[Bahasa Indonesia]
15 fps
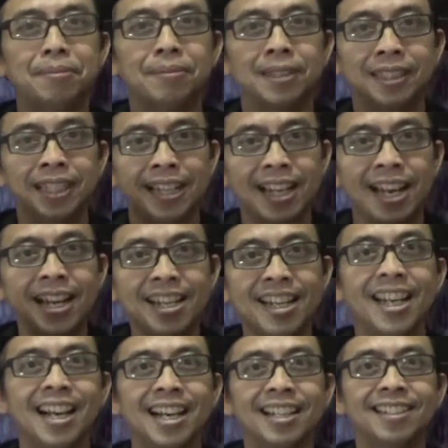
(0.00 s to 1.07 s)

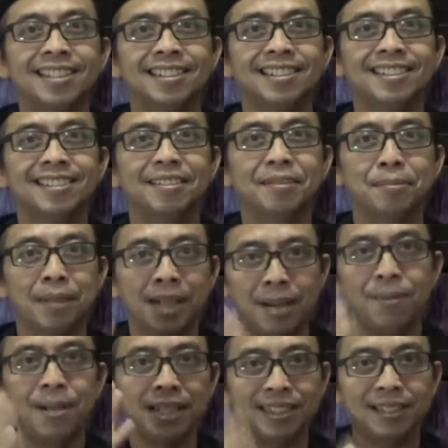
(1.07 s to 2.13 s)
pertanyaannya
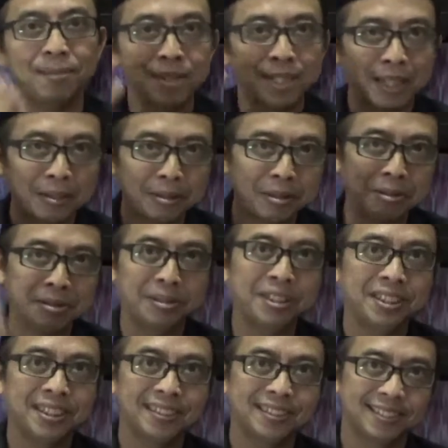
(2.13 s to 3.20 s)
mengapa kita bisa
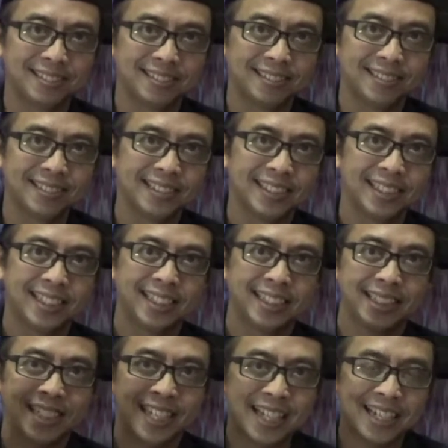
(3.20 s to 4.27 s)
lulus
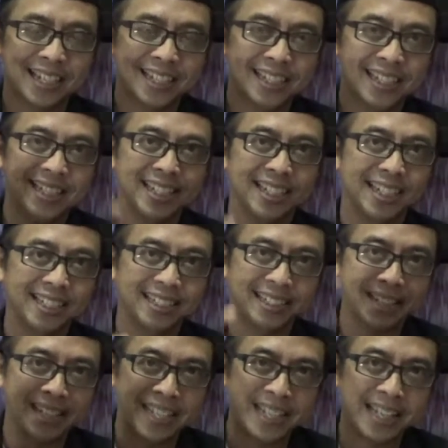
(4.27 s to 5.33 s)
karena
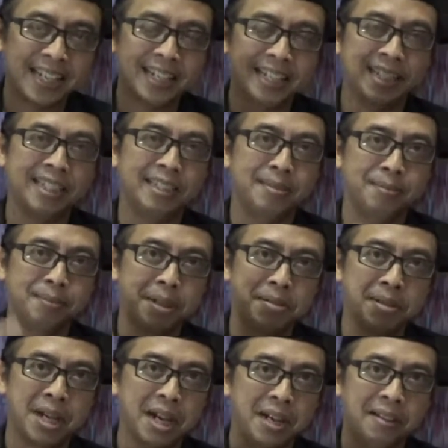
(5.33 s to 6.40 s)
kita yakin
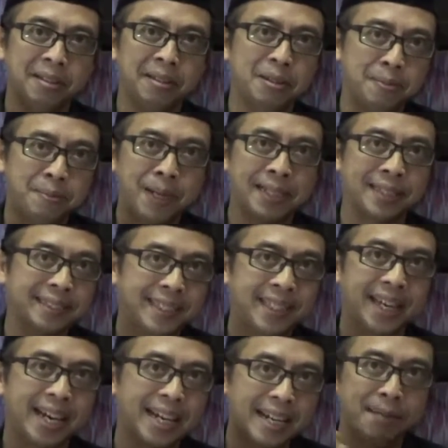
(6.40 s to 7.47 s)
bahwa Allah
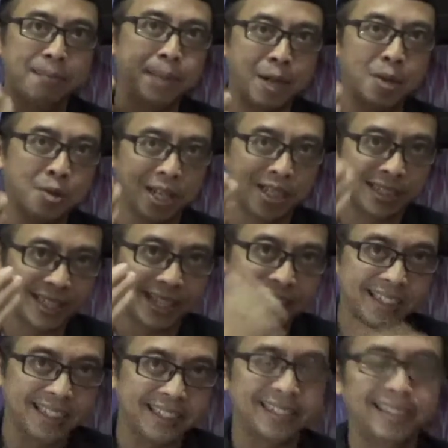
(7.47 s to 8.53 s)
pasti akan
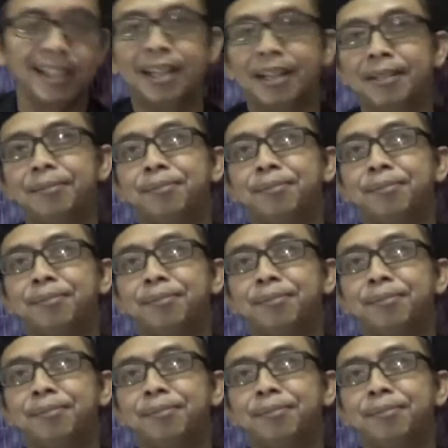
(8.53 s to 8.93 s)
menguatkan kita